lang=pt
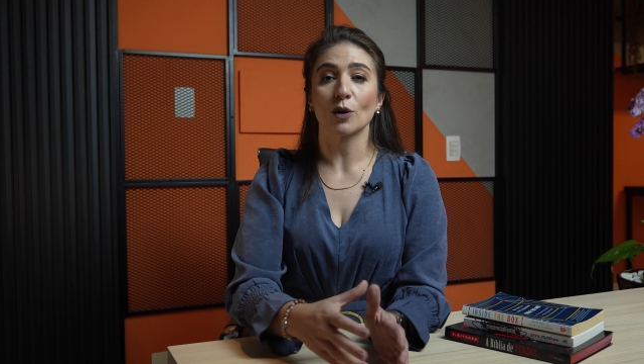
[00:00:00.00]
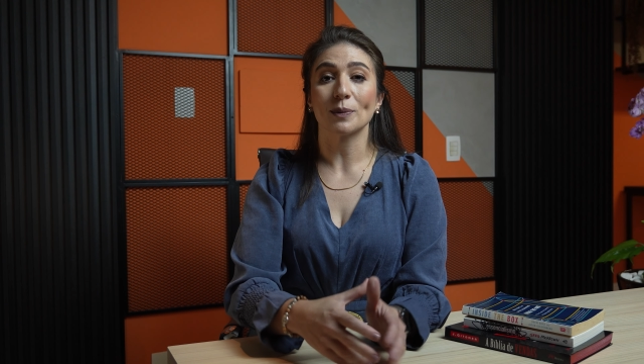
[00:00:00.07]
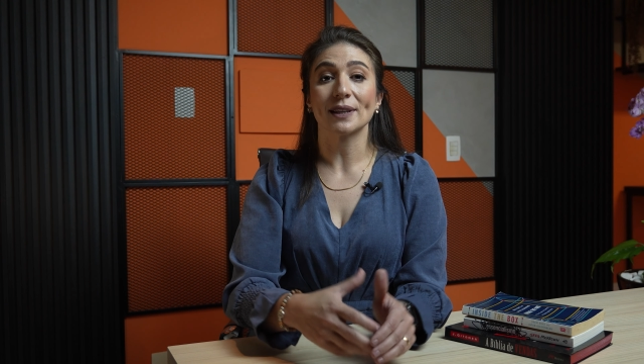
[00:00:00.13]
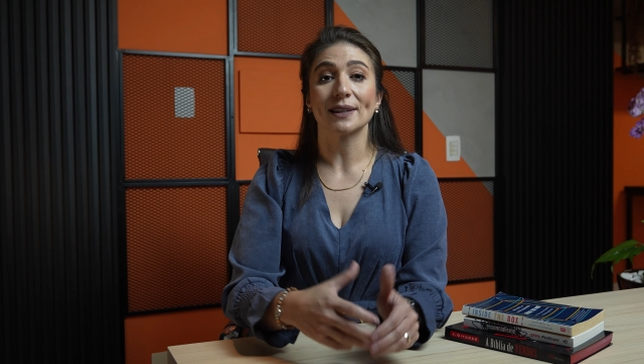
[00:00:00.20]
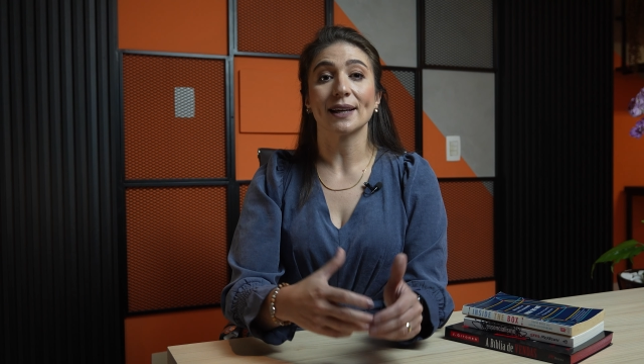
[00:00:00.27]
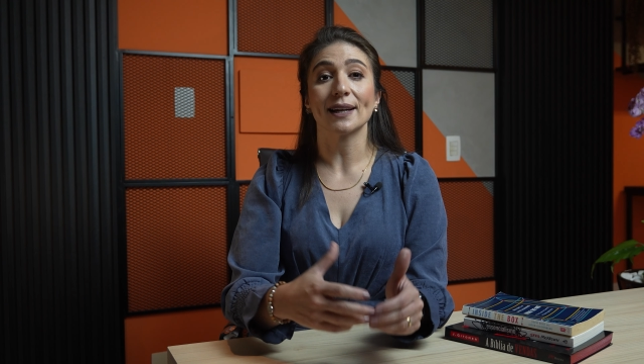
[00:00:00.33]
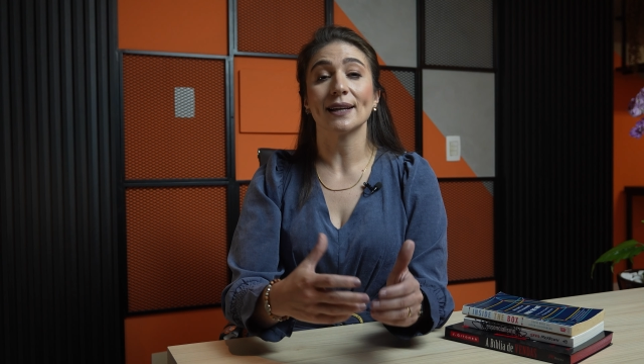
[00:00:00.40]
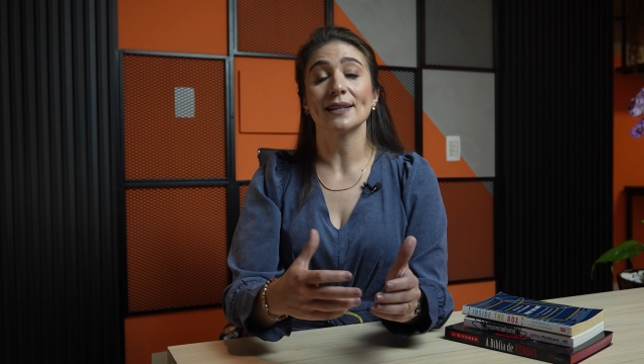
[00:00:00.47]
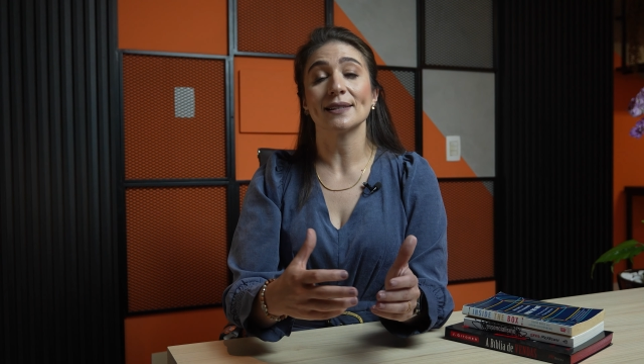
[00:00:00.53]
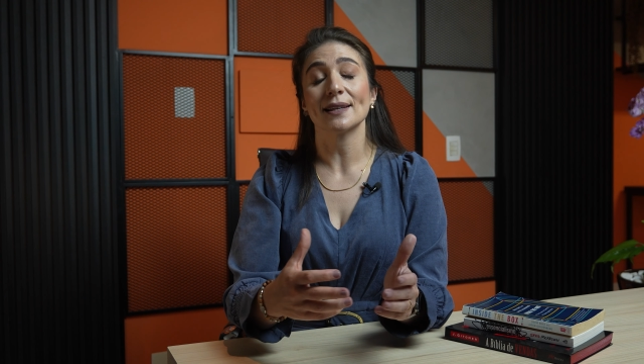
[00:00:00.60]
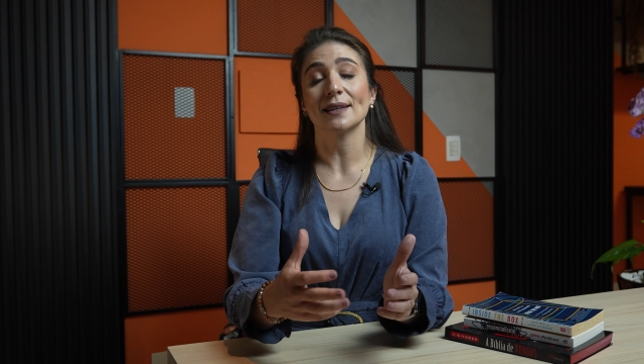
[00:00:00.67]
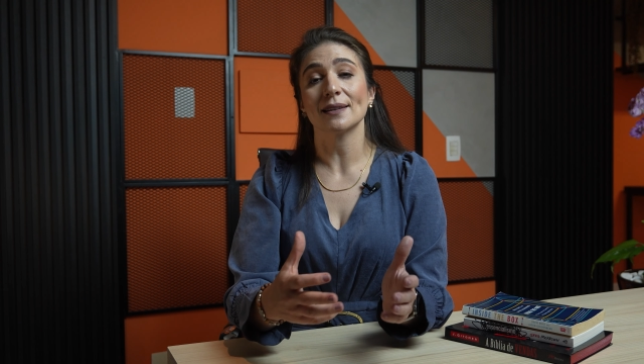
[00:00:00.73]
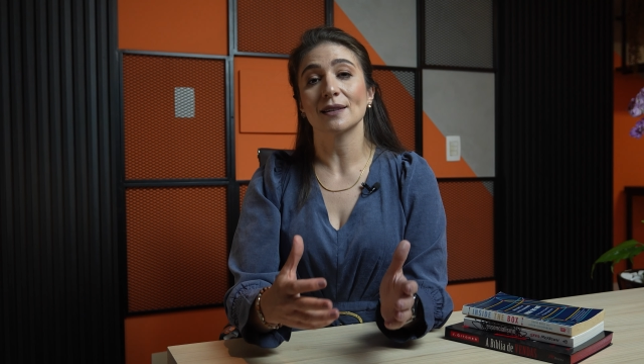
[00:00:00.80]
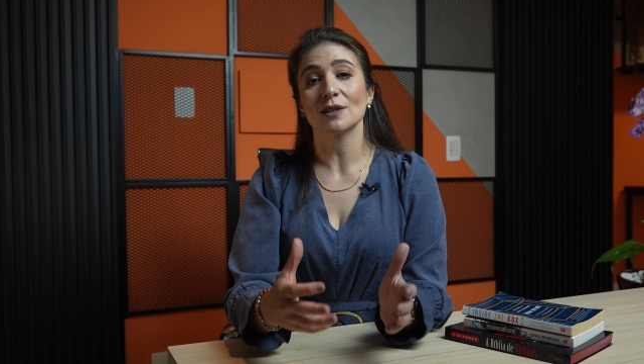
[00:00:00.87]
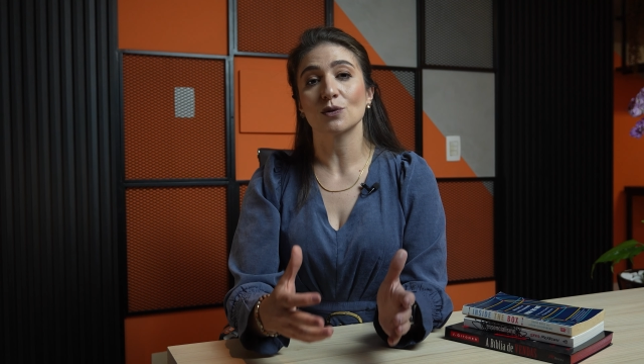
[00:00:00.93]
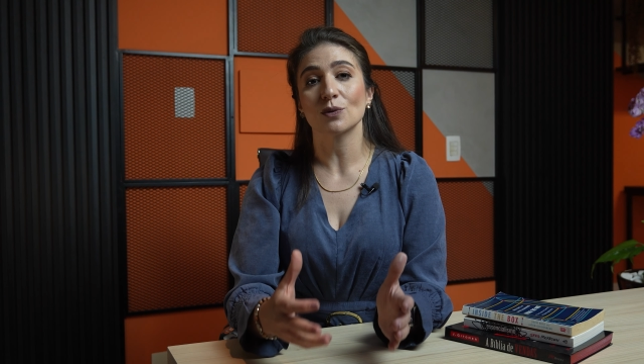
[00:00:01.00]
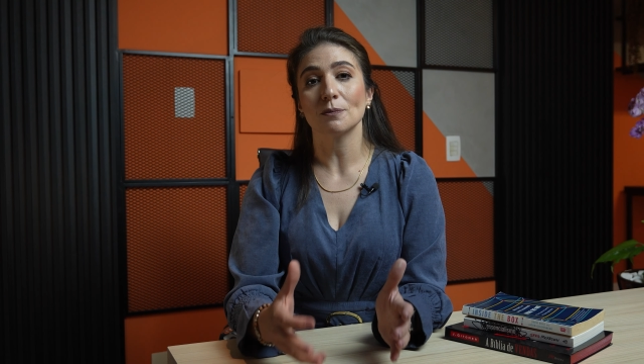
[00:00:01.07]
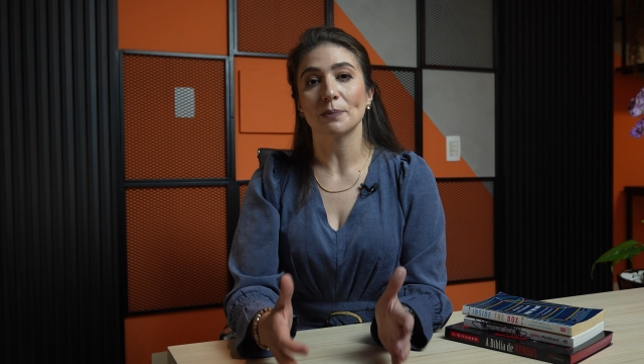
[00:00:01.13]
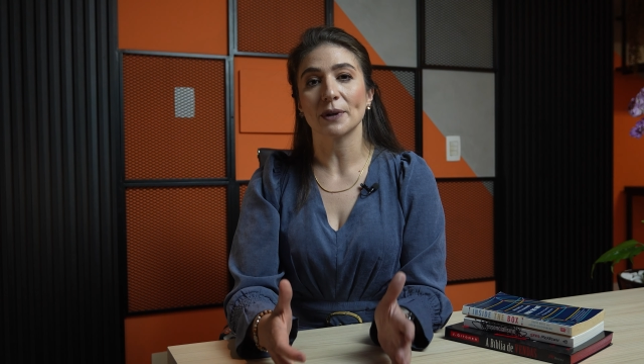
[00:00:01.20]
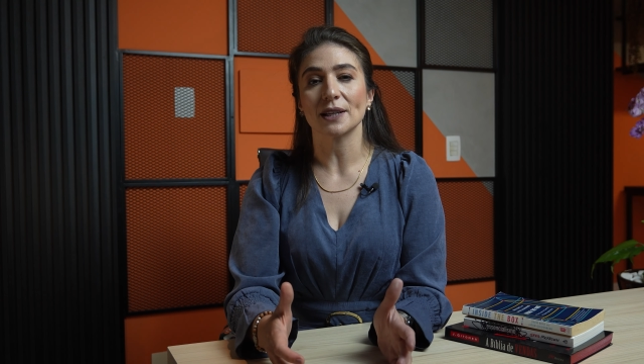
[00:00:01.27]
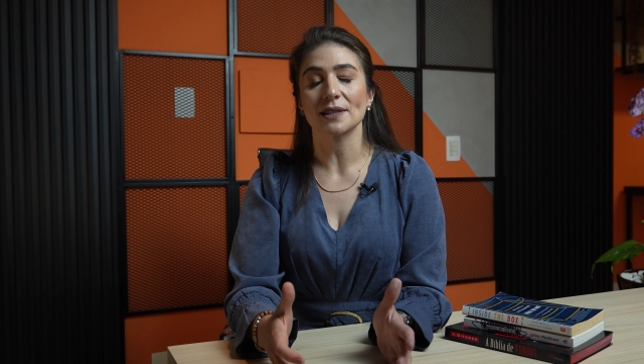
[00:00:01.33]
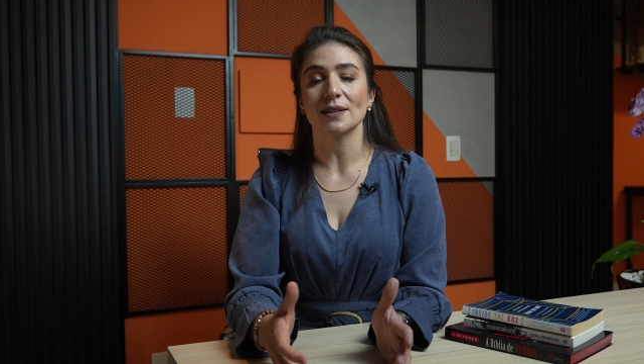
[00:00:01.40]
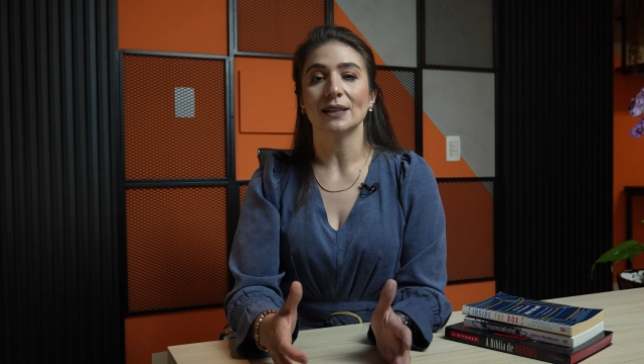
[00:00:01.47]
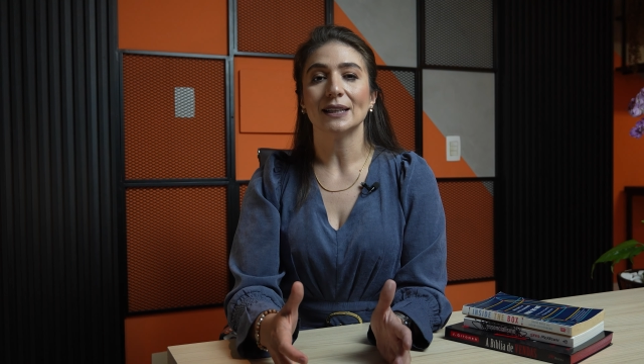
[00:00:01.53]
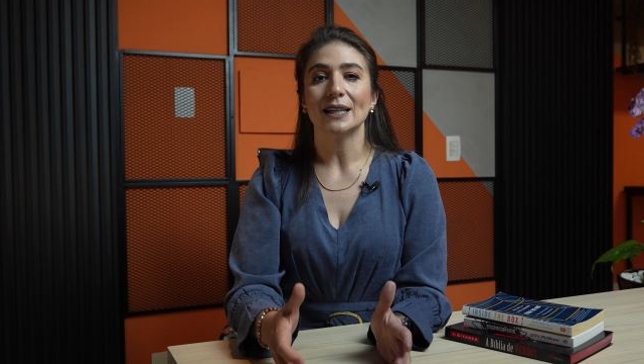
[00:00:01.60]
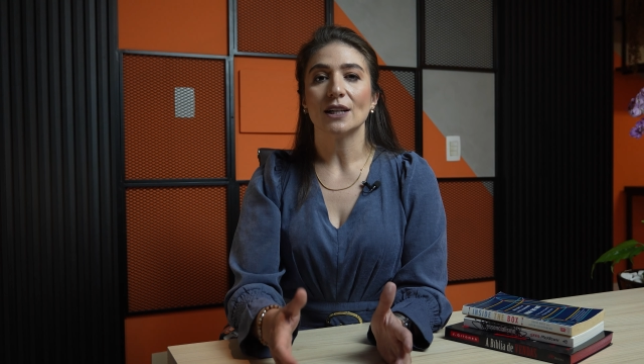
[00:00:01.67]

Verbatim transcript: aumentar a receita da sua empresa,